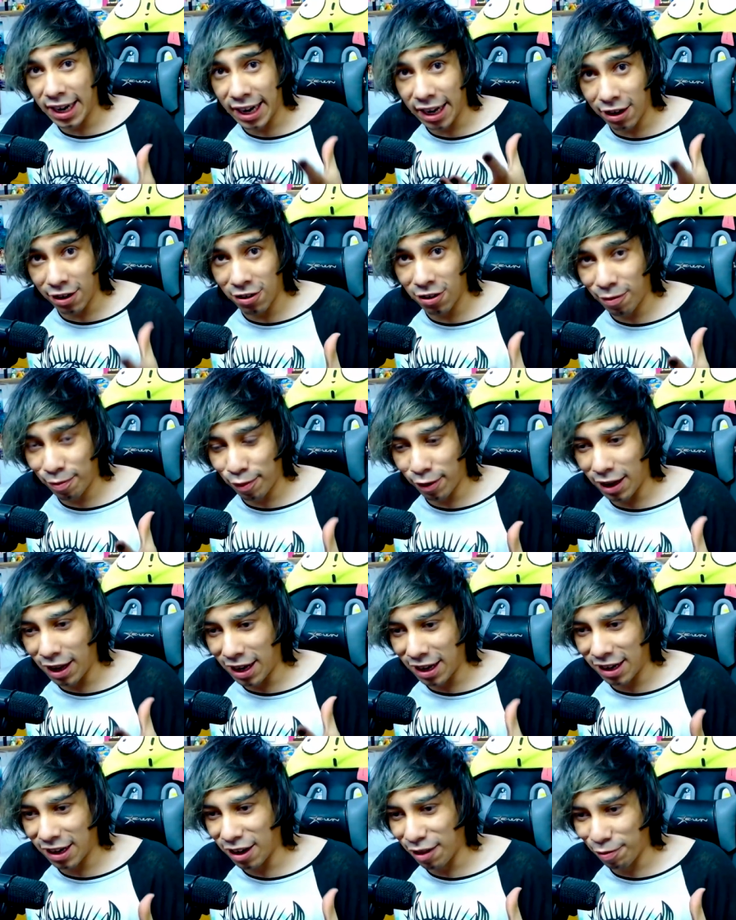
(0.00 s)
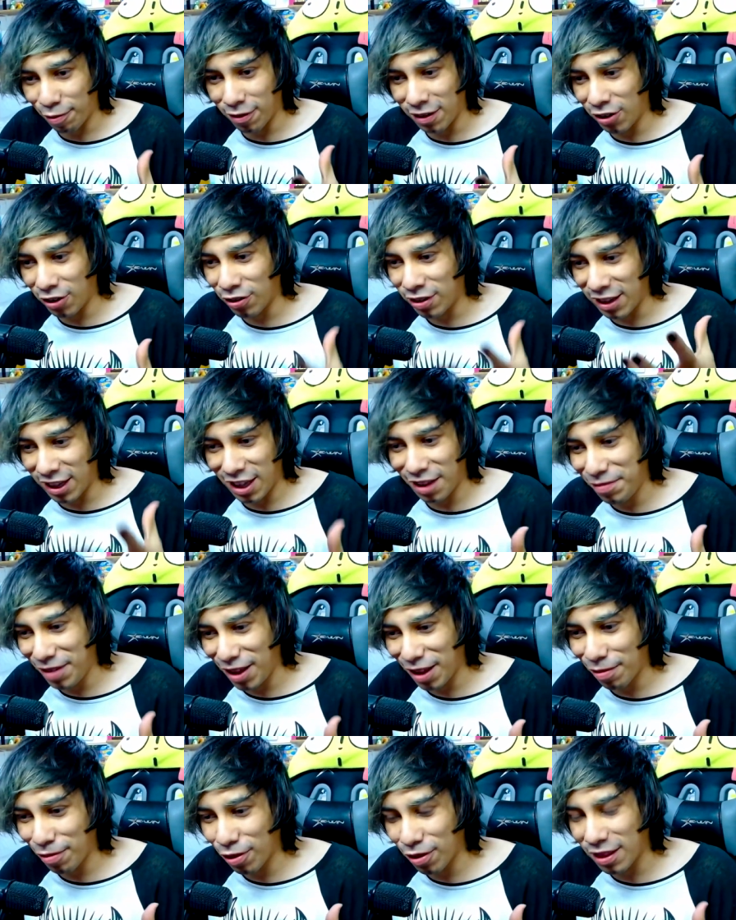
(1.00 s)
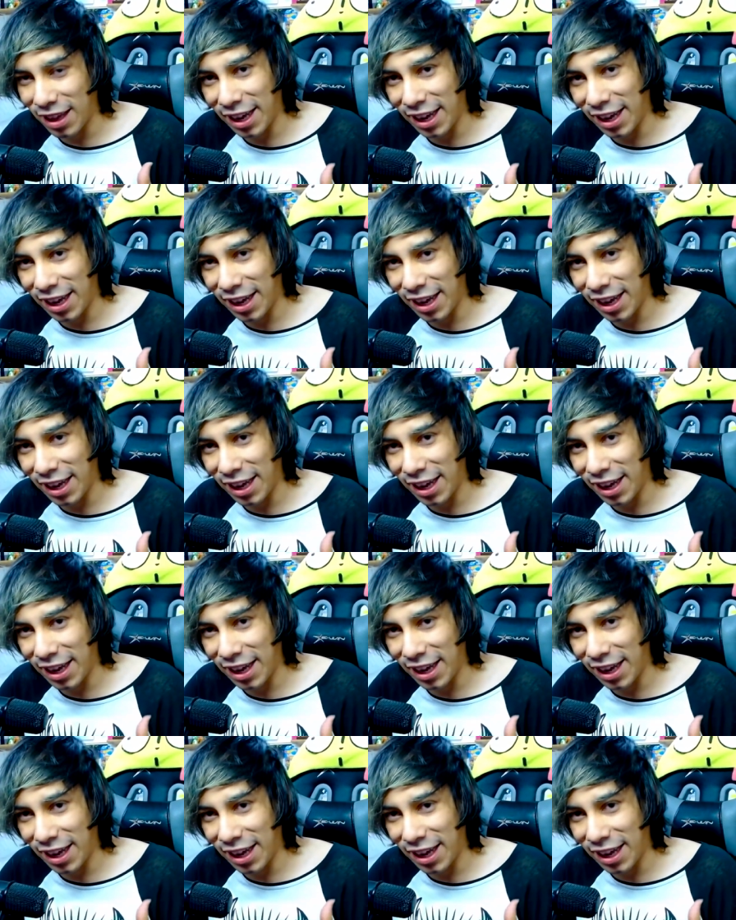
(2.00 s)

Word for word: que no puedan responder ustedes mismos